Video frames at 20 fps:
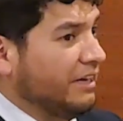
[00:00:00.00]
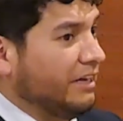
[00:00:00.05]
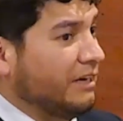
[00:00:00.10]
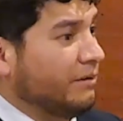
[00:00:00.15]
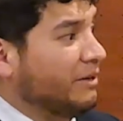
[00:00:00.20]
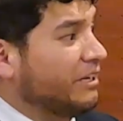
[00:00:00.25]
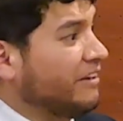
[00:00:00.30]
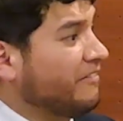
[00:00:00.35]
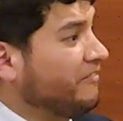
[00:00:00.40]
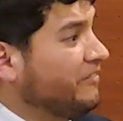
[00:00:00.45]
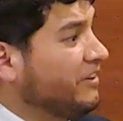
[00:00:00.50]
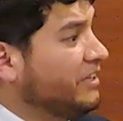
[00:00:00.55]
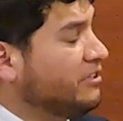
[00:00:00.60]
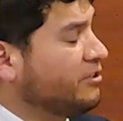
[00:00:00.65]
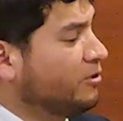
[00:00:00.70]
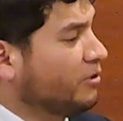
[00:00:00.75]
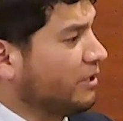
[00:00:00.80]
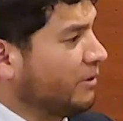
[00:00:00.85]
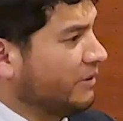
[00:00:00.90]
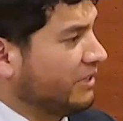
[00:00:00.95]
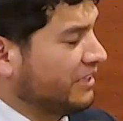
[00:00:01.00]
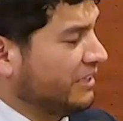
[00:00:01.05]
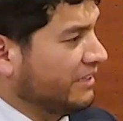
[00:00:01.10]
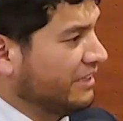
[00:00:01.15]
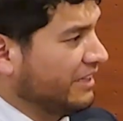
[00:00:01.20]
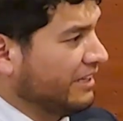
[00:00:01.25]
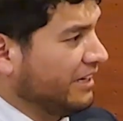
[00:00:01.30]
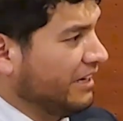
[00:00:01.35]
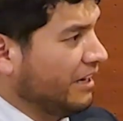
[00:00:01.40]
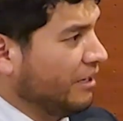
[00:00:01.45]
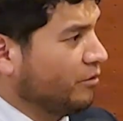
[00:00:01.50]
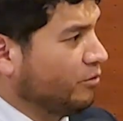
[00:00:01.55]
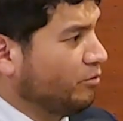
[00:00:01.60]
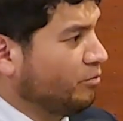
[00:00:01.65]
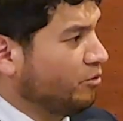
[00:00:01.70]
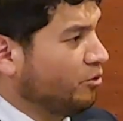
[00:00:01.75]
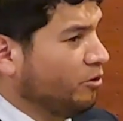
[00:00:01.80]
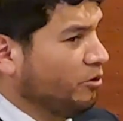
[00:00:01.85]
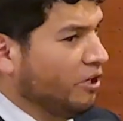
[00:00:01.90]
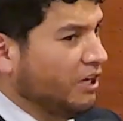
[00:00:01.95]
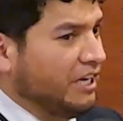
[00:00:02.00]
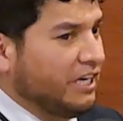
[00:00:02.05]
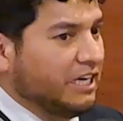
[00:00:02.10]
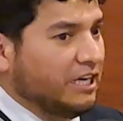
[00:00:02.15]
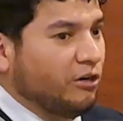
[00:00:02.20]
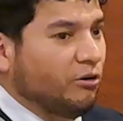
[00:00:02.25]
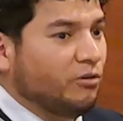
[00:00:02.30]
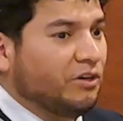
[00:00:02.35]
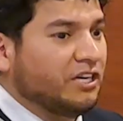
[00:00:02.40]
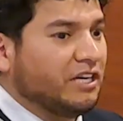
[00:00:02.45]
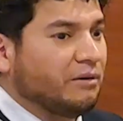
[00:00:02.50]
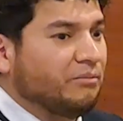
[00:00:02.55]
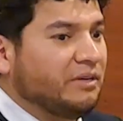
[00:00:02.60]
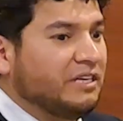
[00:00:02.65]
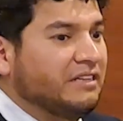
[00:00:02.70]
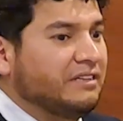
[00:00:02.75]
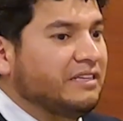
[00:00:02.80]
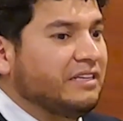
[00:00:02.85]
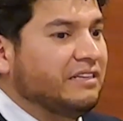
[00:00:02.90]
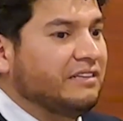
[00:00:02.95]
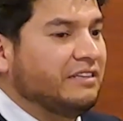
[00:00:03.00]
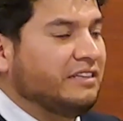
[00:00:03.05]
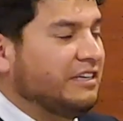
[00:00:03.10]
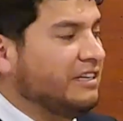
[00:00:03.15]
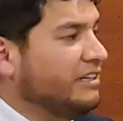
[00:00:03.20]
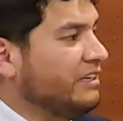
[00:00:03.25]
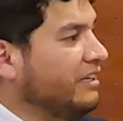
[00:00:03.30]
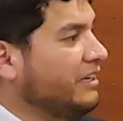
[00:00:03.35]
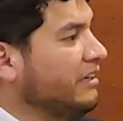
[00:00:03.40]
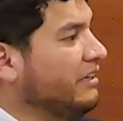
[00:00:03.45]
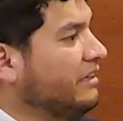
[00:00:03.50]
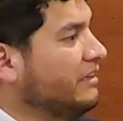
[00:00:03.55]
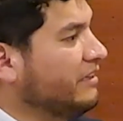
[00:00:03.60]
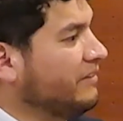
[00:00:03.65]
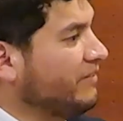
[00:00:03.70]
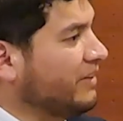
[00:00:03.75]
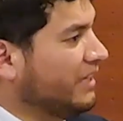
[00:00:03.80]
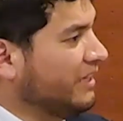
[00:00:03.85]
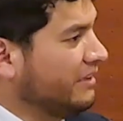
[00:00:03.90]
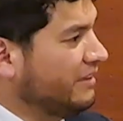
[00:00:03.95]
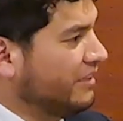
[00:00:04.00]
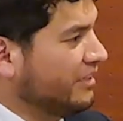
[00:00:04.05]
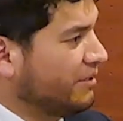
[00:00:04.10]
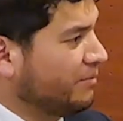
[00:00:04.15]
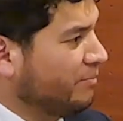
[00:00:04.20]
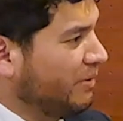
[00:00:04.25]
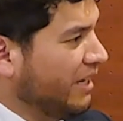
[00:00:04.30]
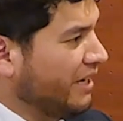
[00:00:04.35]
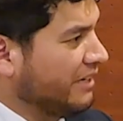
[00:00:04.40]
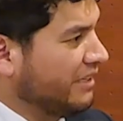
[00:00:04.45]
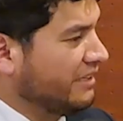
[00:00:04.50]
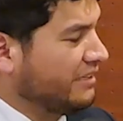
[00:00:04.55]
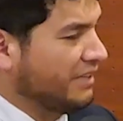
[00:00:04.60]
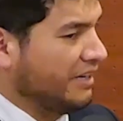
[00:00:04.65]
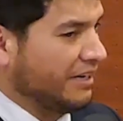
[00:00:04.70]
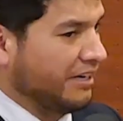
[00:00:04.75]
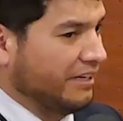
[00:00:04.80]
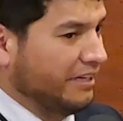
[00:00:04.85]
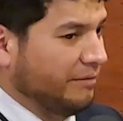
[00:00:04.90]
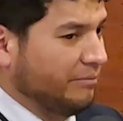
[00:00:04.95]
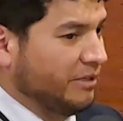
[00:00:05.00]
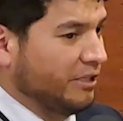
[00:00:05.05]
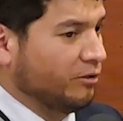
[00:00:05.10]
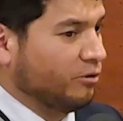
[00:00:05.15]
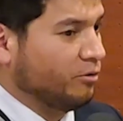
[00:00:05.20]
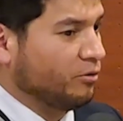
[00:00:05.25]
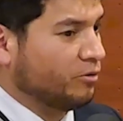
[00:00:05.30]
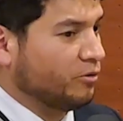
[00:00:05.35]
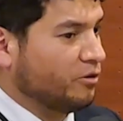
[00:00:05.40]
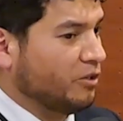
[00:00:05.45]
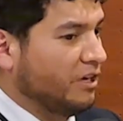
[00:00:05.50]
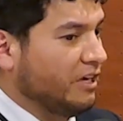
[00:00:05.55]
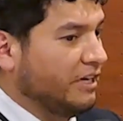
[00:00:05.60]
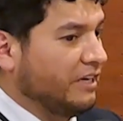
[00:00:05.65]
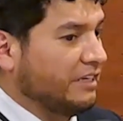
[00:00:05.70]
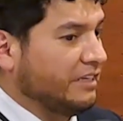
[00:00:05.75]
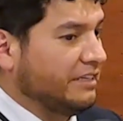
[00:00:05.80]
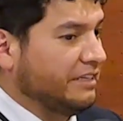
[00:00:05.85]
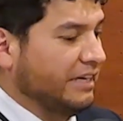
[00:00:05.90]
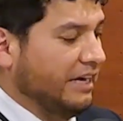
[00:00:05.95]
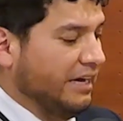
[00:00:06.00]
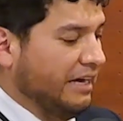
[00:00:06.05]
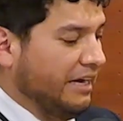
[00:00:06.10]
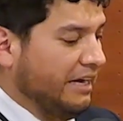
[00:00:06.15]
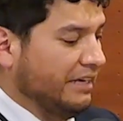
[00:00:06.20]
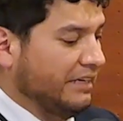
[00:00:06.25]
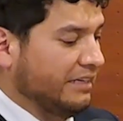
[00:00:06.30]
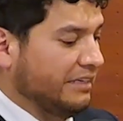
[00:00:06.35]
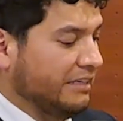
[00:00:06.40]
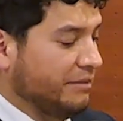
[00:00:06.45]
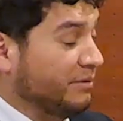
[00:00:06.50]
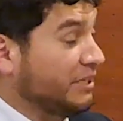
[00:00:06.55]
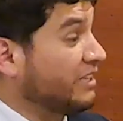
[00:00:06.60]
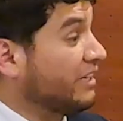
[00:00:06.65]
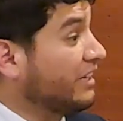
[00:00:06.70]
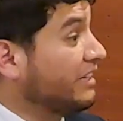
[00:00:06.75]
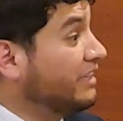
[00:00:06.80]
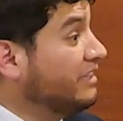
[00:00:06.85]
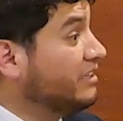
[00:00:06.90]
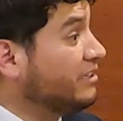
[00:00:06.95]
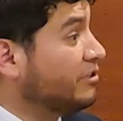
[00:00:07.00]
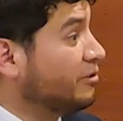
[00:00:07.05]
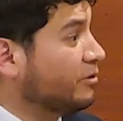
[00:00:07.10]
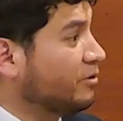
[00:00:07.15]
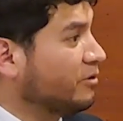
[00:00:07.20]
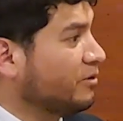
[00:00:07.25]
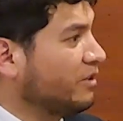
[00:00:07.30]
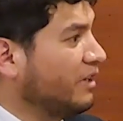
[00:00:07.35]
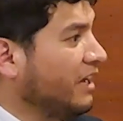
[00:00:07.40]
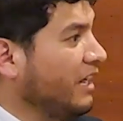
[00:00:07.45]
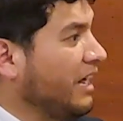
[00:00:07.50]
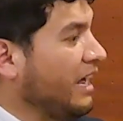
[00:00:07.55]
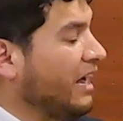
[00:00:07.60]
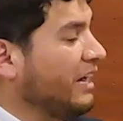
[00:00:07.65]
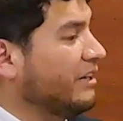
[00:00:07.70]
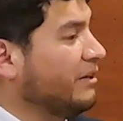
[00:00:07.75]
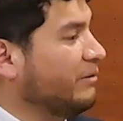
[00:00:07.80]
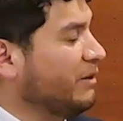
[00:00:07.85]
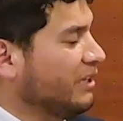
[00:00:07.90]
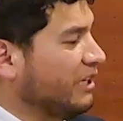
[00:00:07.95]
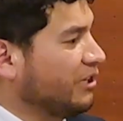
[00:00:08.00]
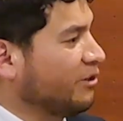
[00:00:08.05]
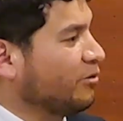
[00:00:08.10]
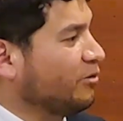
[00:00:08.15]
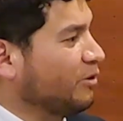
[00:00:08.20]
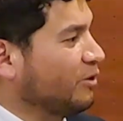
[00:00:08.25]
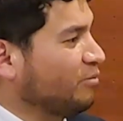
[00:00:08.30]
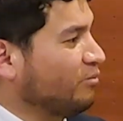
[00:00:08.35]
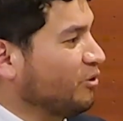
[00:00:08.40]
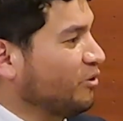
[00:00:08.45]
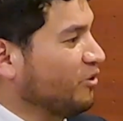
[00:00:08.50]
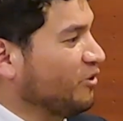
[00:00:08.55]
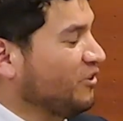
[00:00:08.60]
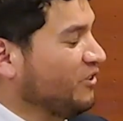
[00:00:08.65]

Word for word: el beneficio que va a tener el alumno y lógicamente tiene diferentes planes académicos ya eh, vitalicios a nivel de todo el